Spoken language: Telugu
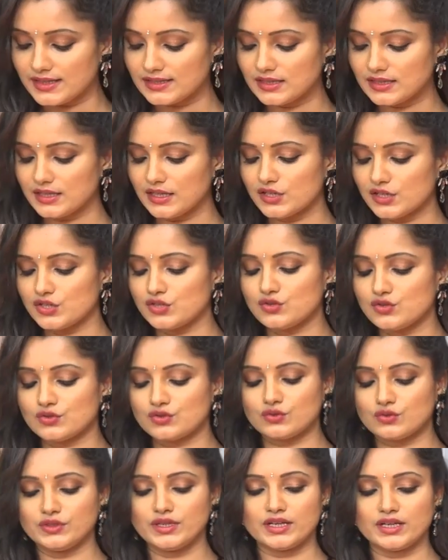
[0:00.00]
నెక్స్ట్ కలెక్షన్
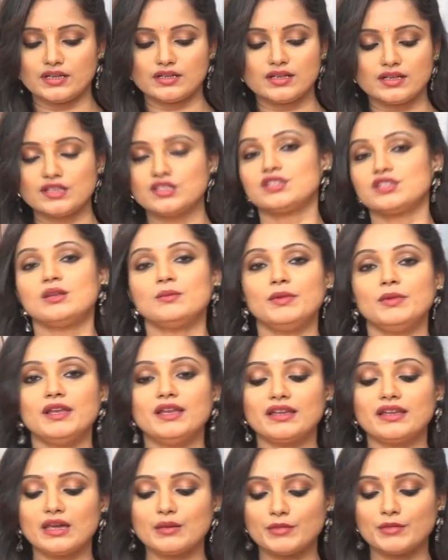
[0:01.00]
చూసుకుంటే కనుక
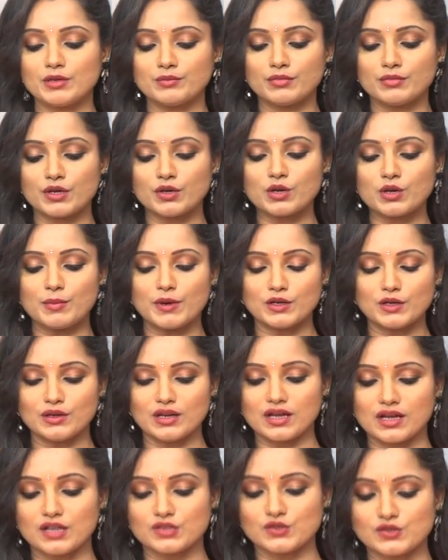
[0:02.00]
చిన్నపిల్లలకే మనం మరొక
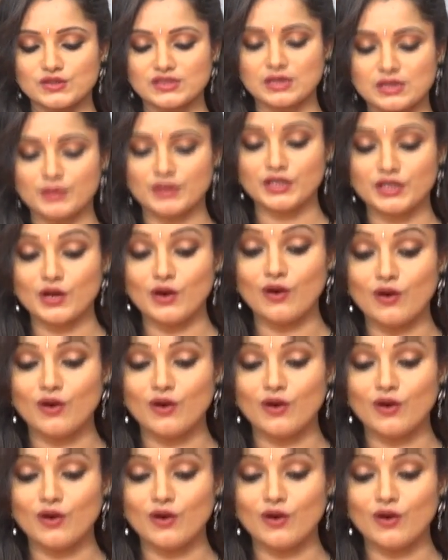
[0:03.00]
పట్టులంగా చూసినామండి